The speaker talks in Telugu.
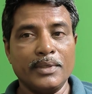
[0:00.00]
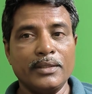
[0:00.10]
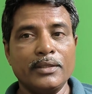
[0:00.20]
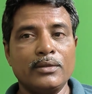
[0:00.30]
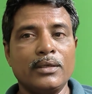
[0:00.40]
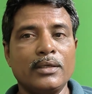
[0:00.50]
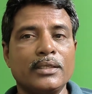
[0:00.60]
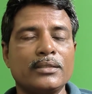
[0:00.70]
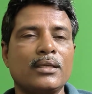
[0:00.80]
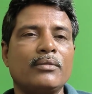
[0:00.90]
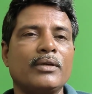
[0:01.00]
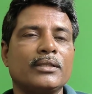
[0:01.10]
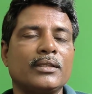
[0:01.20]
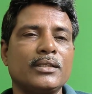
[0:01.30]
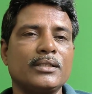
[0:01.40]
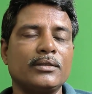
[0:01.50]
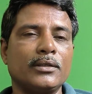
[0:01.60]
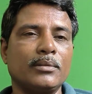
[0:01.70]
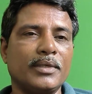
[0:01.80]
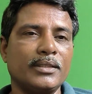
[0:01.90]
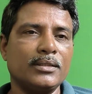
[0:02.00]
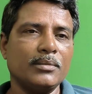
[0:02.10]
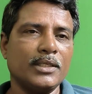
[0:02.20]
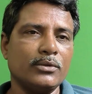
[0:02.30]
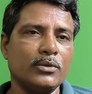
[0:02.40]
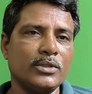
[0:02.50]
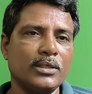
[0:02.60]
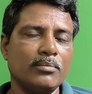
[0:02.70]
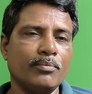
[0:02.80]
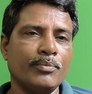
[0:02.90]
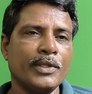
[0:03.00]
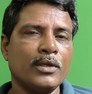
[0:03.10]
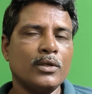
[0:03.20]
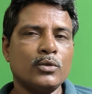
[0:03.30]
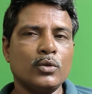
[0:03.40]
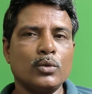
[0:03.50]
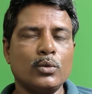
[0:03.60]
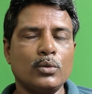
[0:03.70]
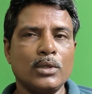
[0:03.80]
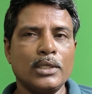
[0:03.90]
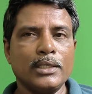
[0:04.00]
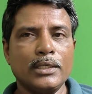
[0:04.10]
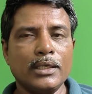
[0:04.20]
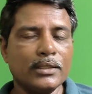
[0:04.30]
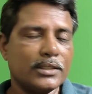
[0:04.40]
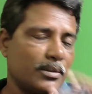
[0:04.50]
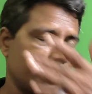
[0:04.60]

పెద్ద ఎత్తున నిరసనలు వ్యక్తం చేసినటువంటి పరిస్థితి మనం చూసాం సో ఇరాన్కి